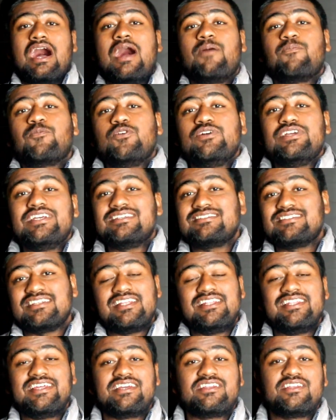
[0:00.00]
आपको ये
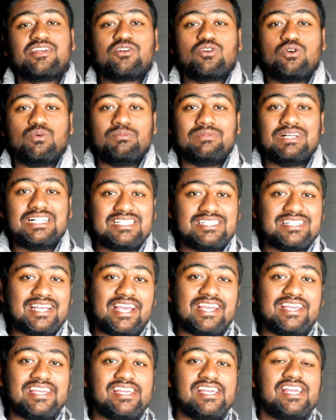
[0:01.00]
सेल देखने को मिल
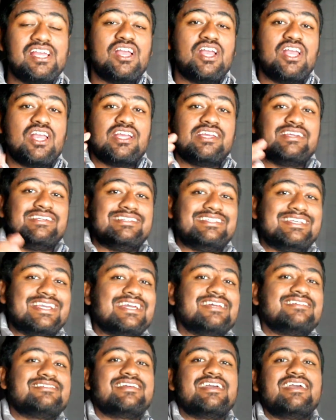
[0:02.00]
जाएगी
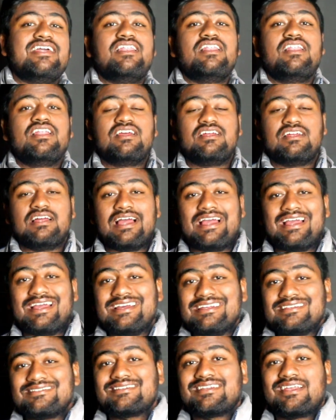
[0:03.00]
ये सेल
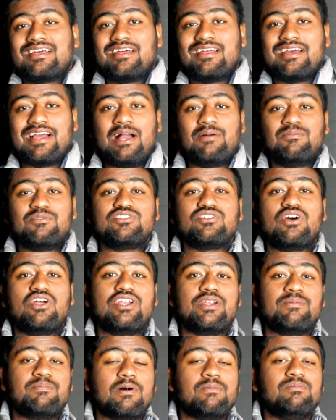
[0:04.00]
इस
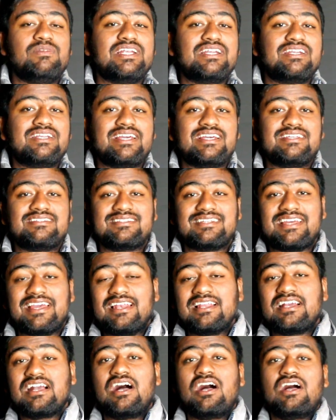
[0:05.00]
Amazon रिपब्लिक डे
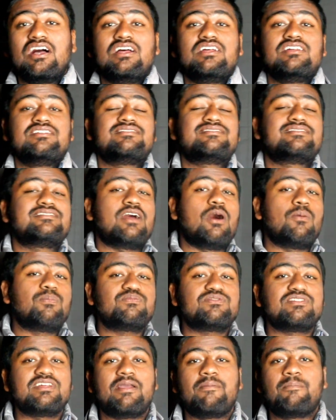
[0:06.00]
सेल का
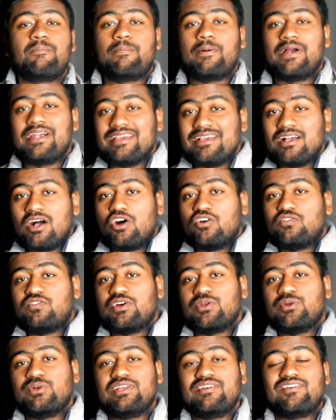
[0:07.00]
सबसे बढ़िया
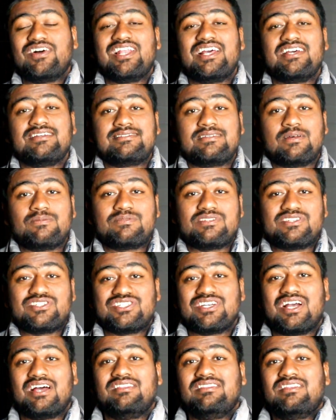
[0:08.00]
ऑफर होने वाला है सबसे
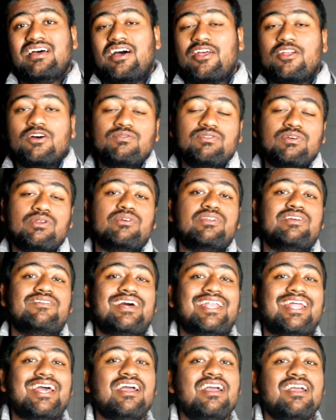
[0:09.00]
शानदार ऑफर होने
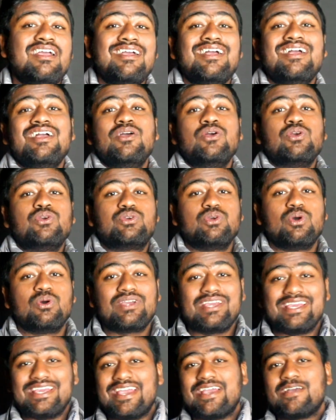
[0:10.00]
वाला है
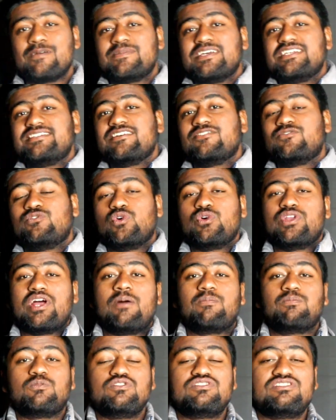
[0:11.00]
क्योंकि ये अमेजिंग फोन
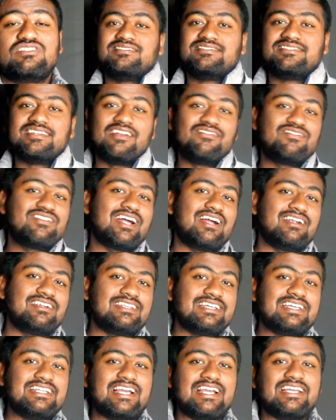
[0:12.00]
आपको सिर्फ
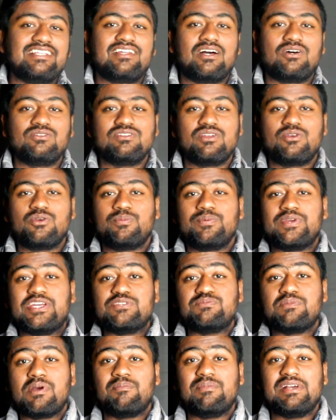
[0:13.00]
थर्टी नाइन थाउजेंड
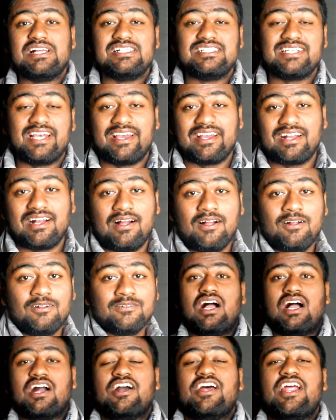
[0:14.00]
रुपीज में मिल जाएगा
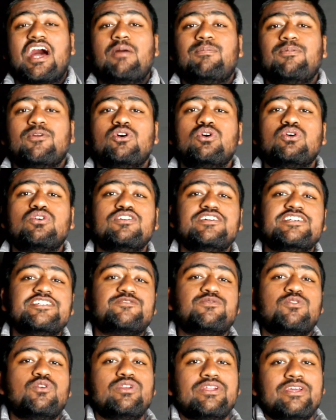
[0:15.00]
अगर आप लोगों को
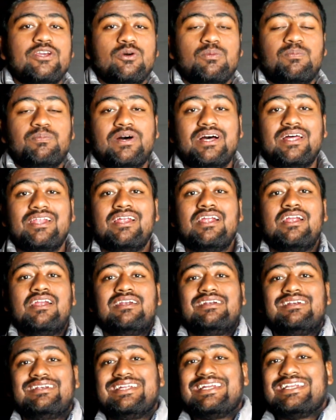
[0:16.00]
इस फोन के ऊपर
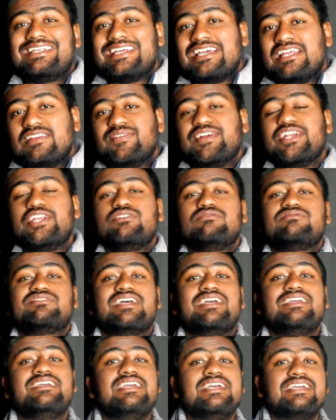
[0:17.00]
डिटेल वीडियो
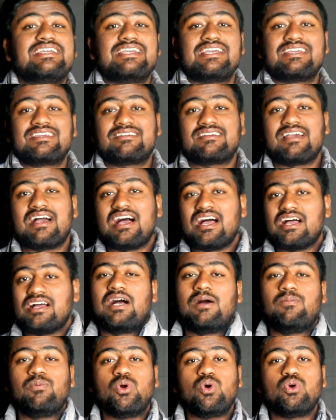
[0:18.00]
चाहिए कि क्या
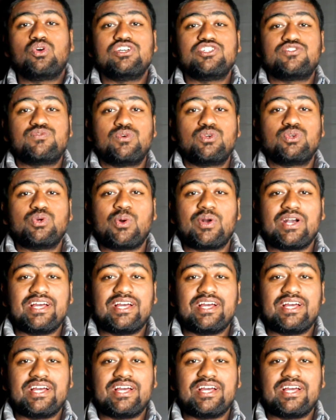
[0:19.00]
आप लोगों को इस फोन को